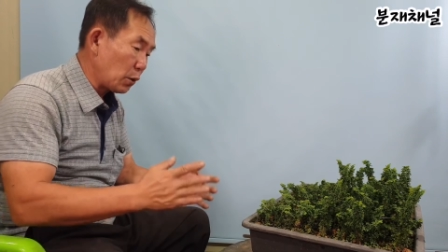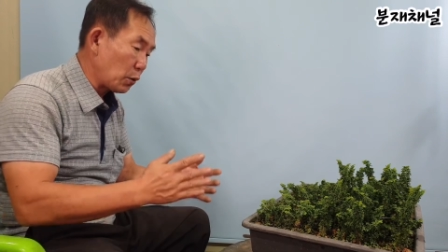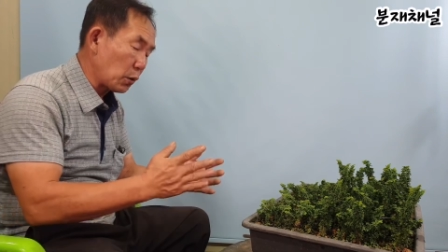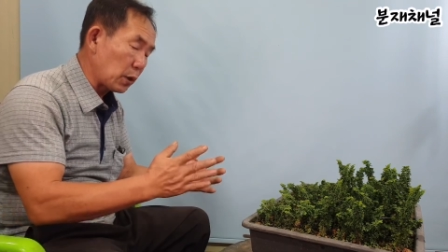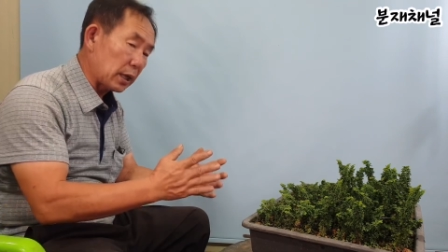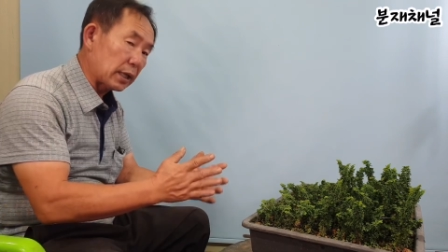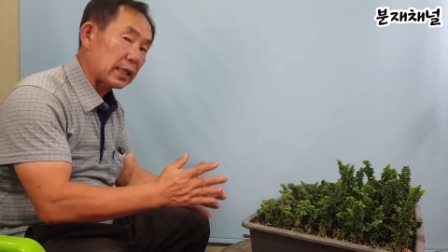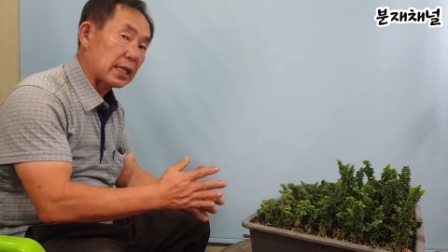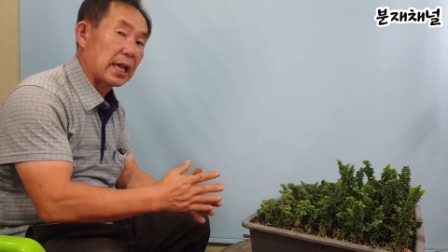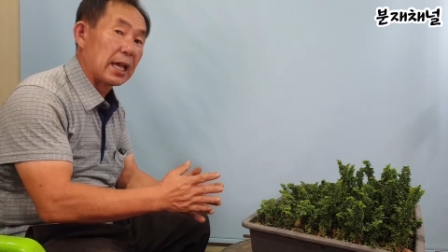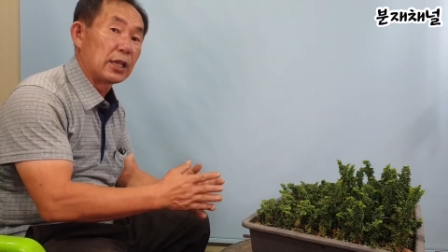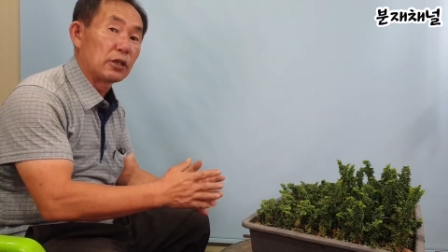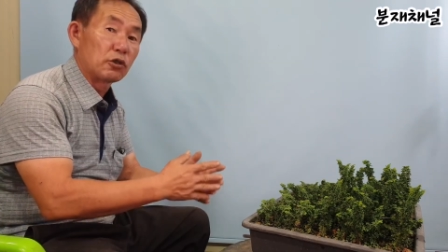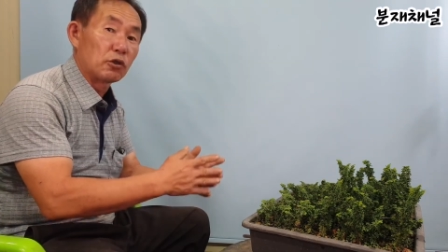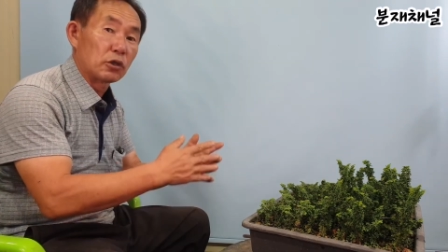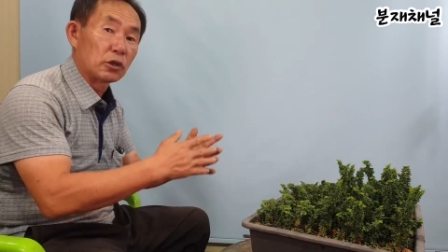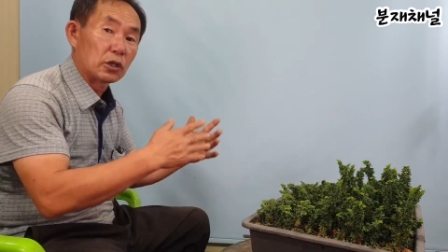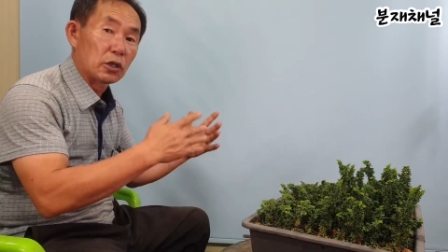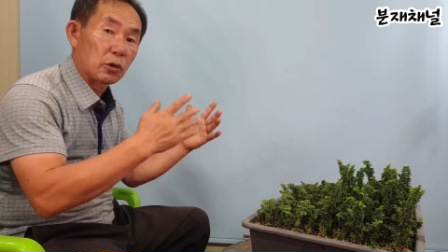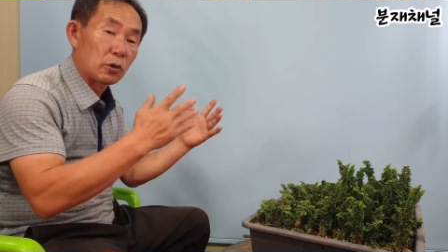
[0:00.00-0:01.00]
요게
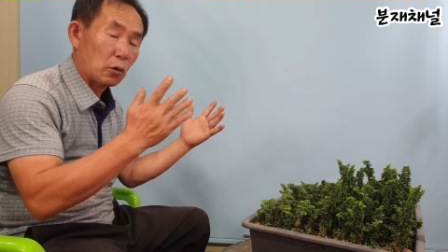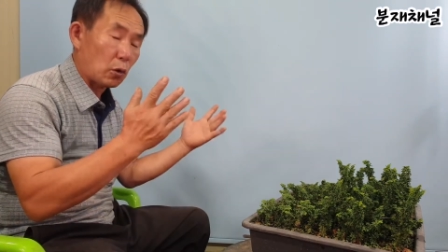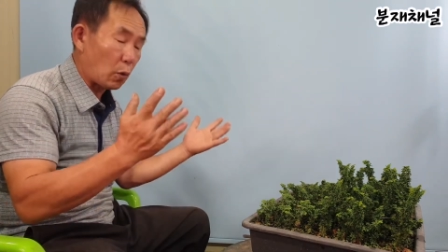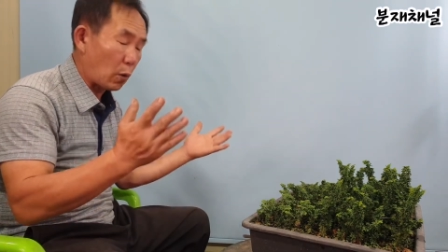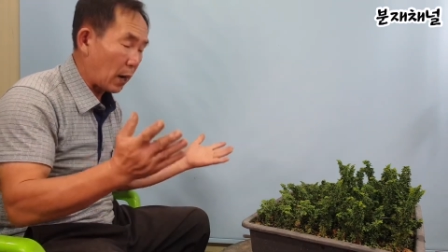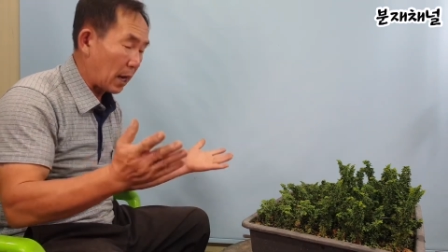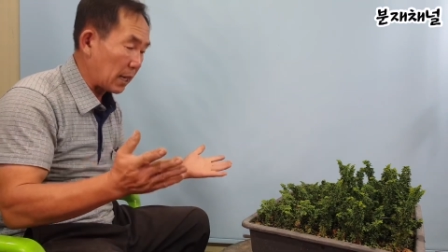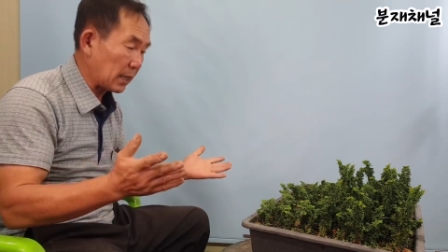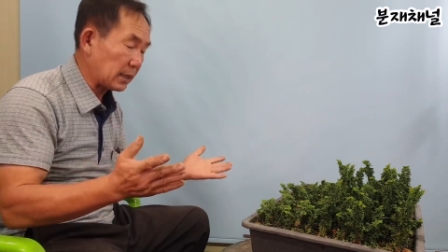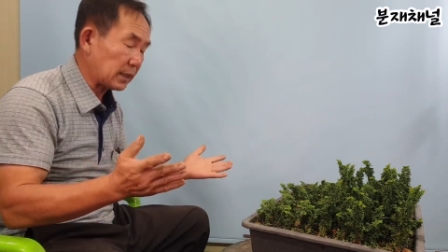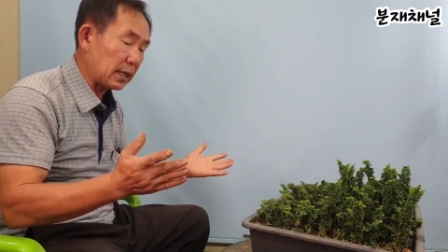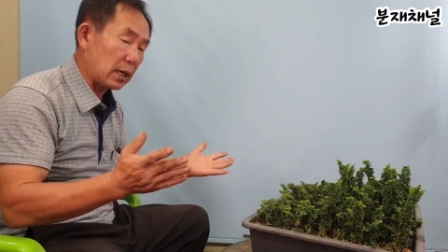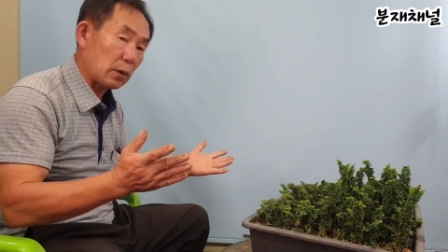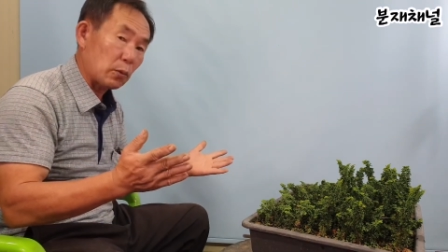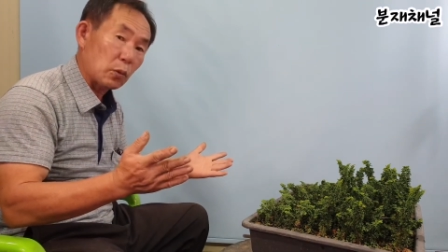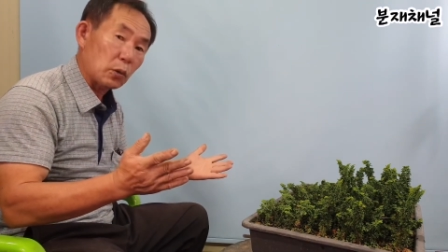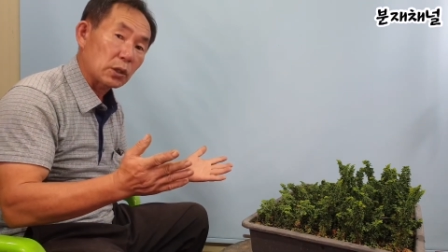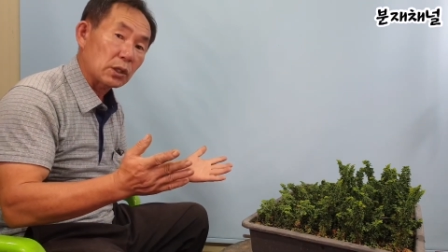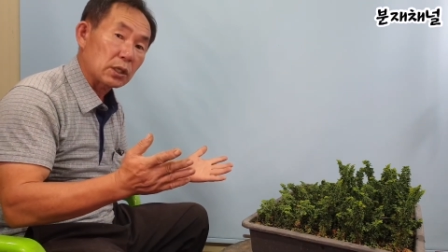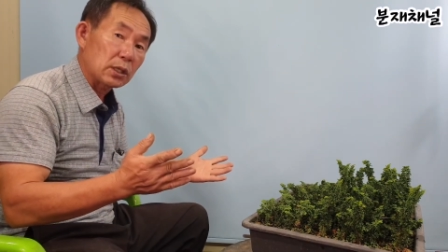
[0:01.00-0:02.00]
대중적으로
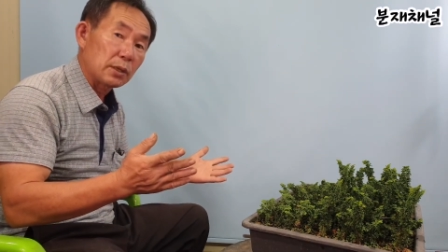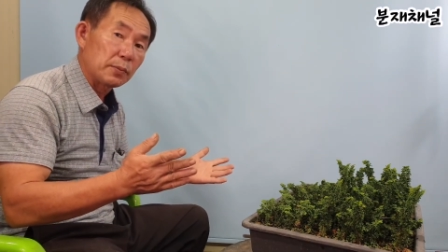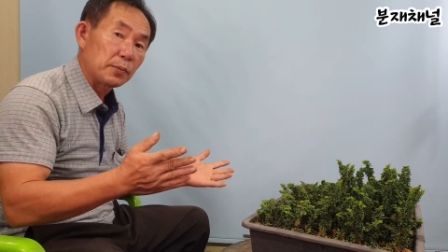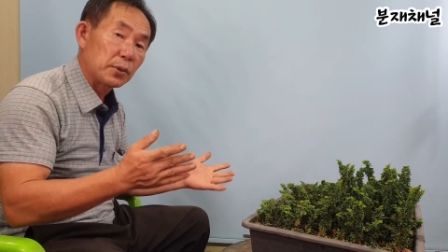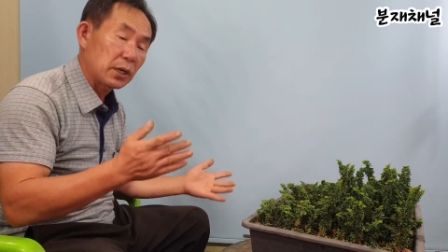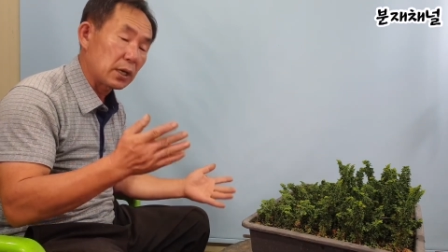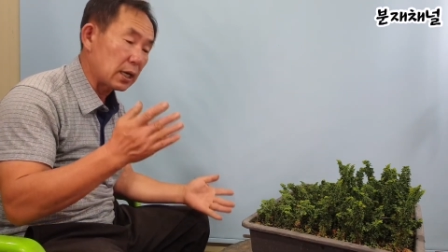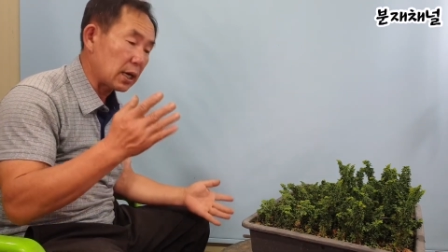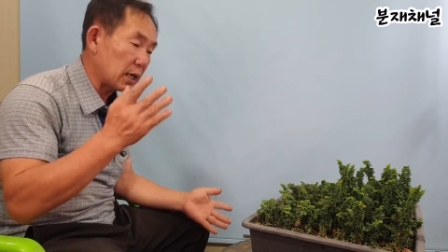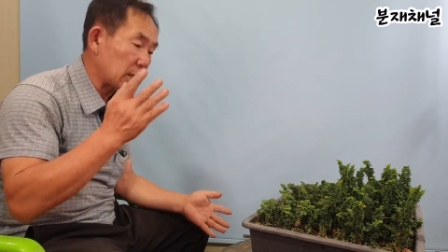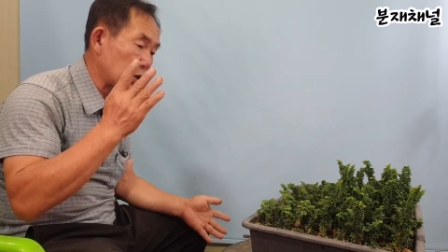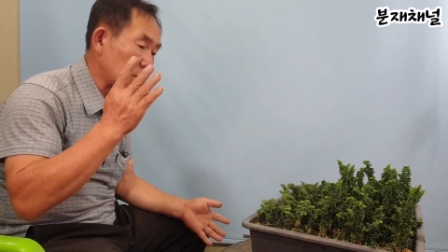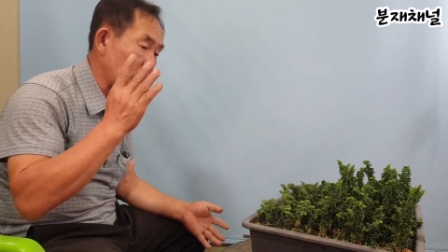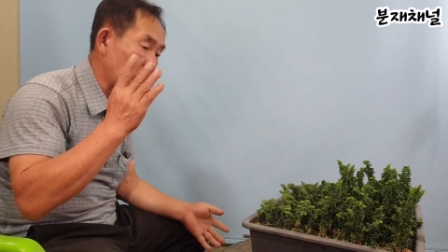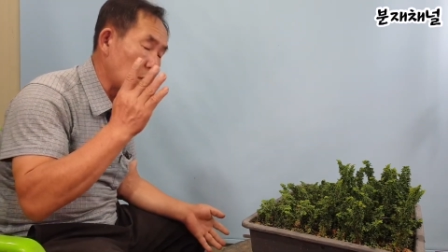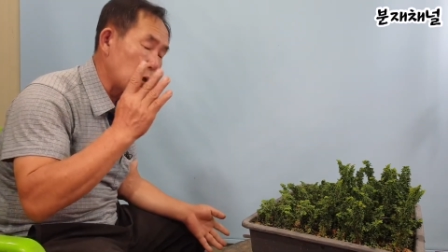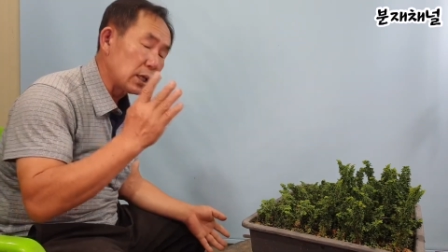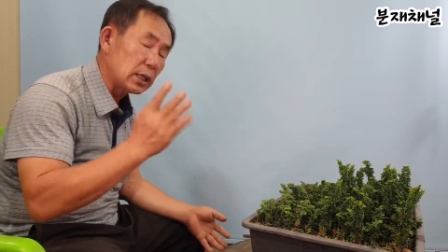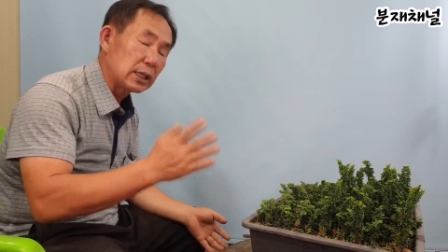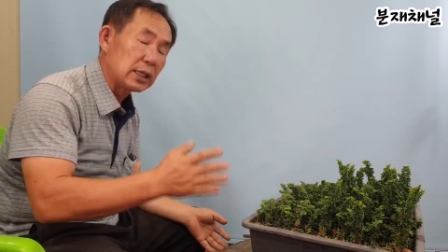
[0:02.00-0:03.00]
화짝 꽃을
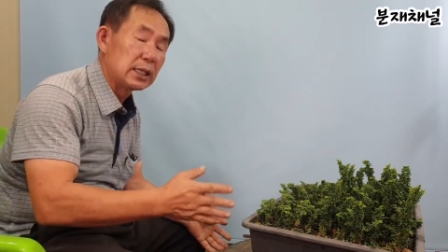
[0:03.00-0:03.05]
피워가지고